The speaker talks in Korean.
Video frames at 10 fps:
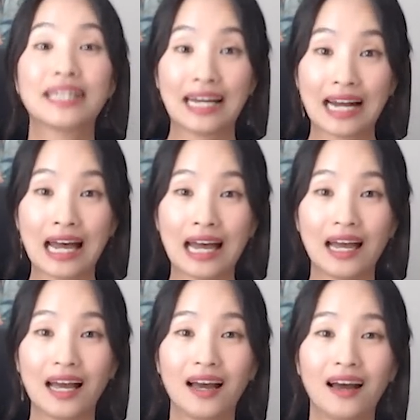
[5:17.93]
내가
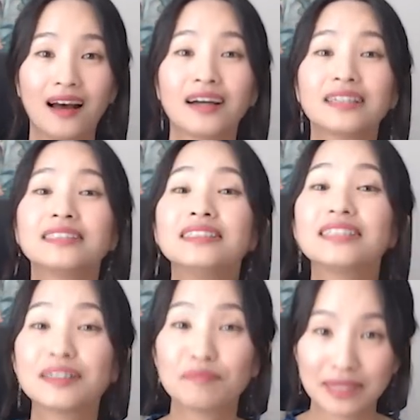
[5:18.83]

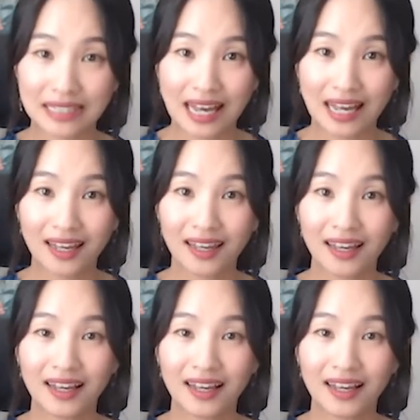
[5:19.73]
느낍니다.